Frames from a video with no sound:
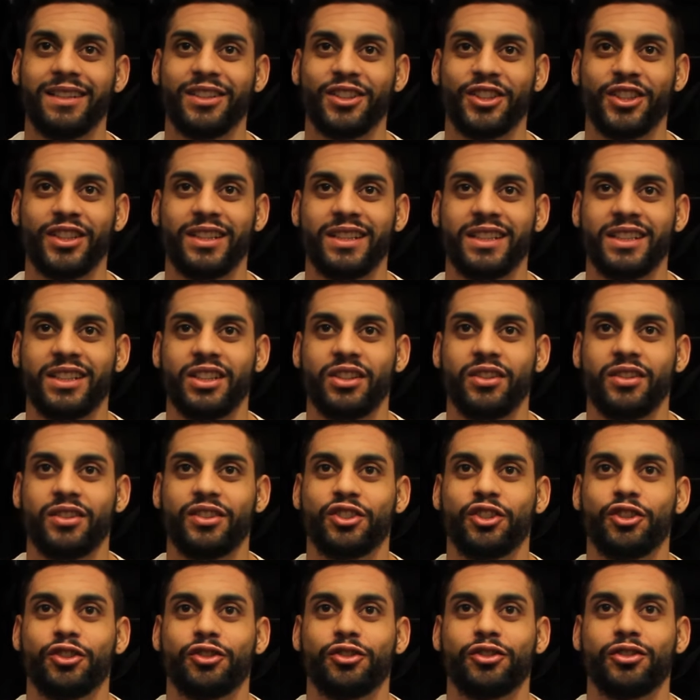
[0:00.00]

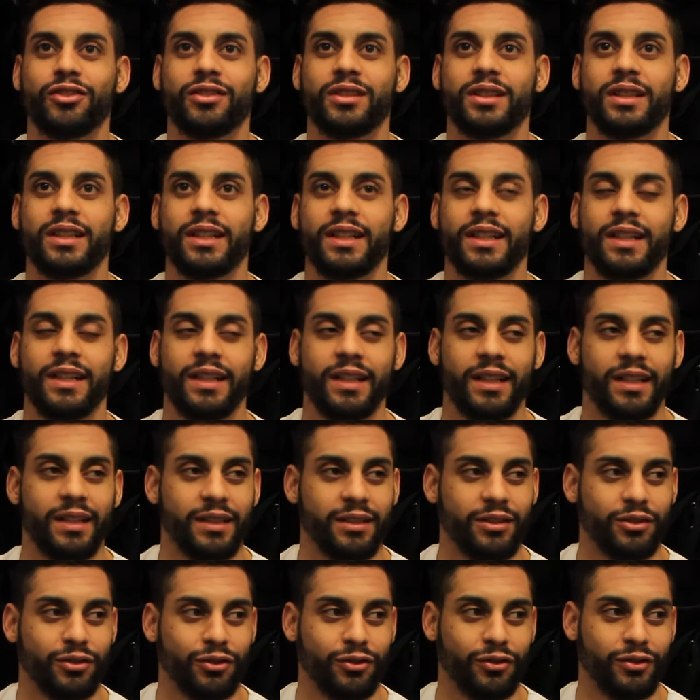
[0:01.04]
Je,
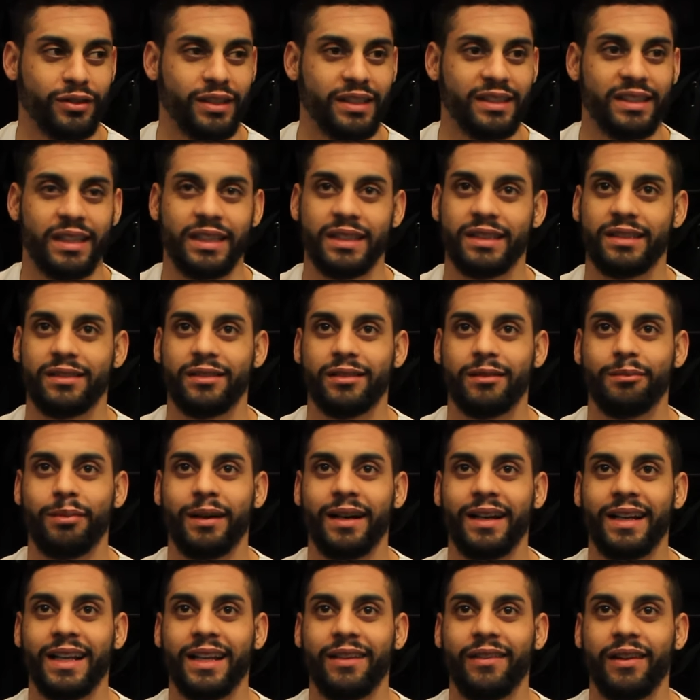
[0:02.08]
déteste ne
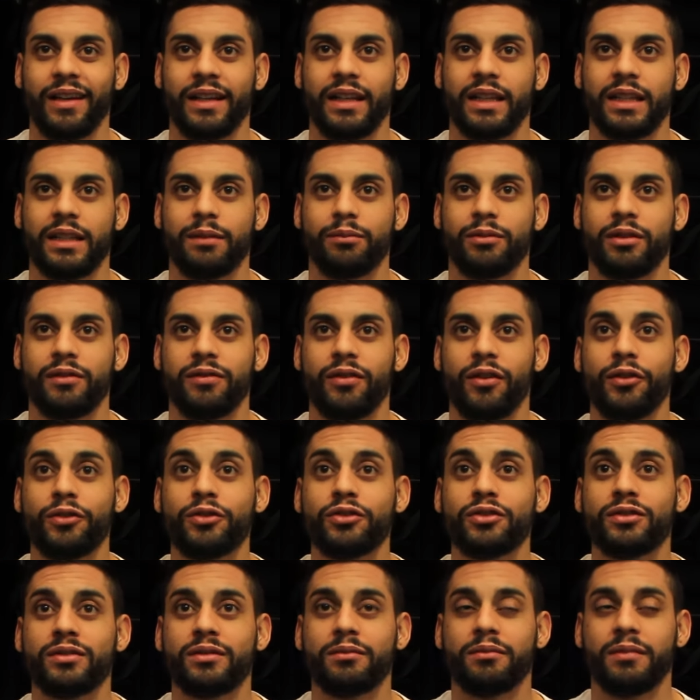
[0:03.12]
pas aller avec l'équipe de mm.
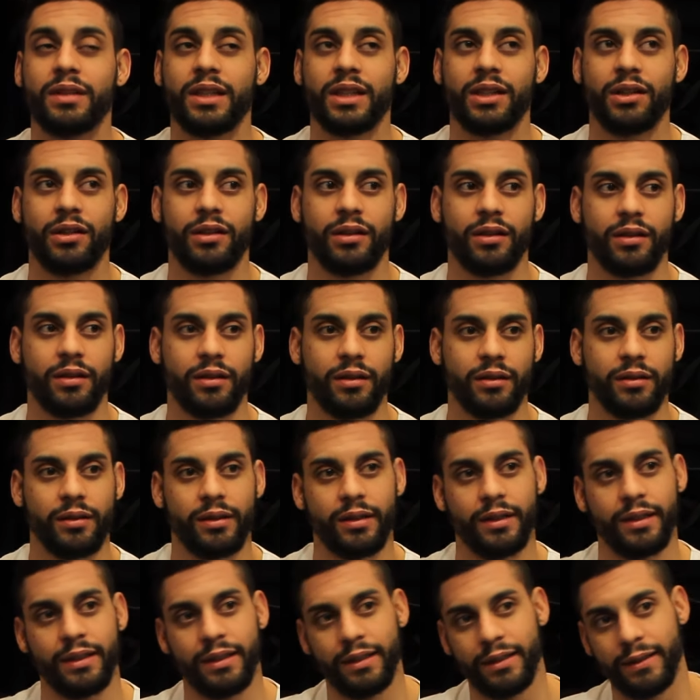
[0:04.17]
France, mais euh,
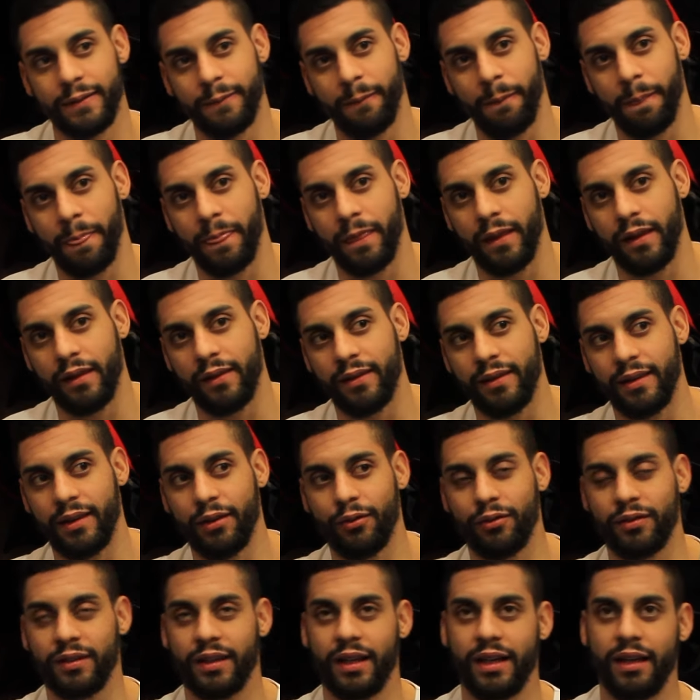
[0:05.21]
si
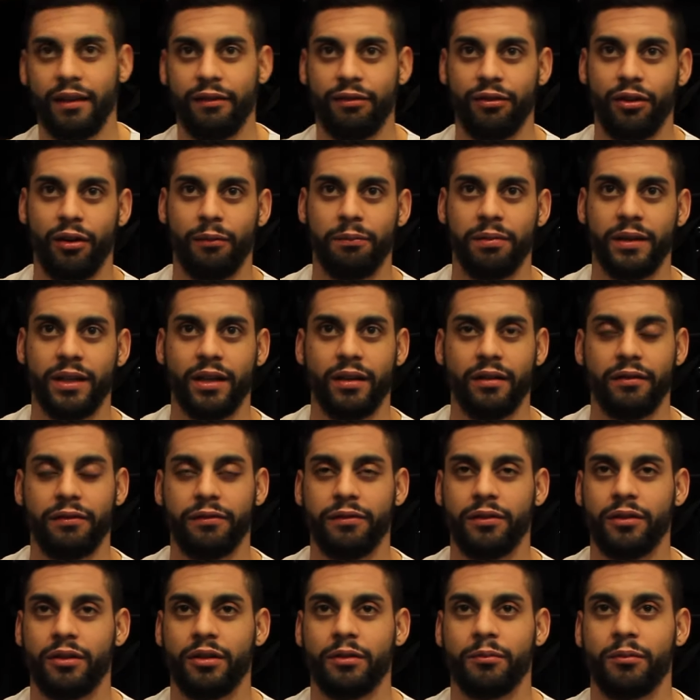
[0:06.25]
on se qualifie en playoff,
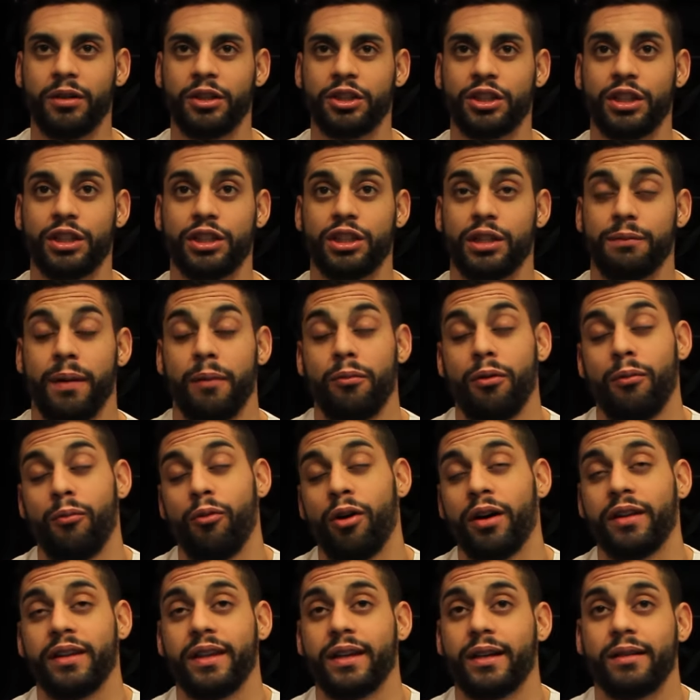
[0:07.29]
off euh, moi n'ai pas mon
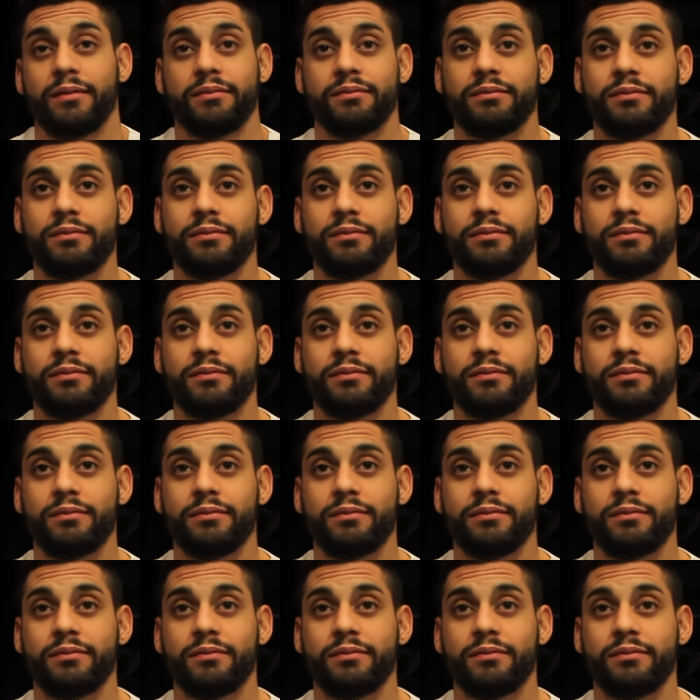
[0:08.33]
mot à dire.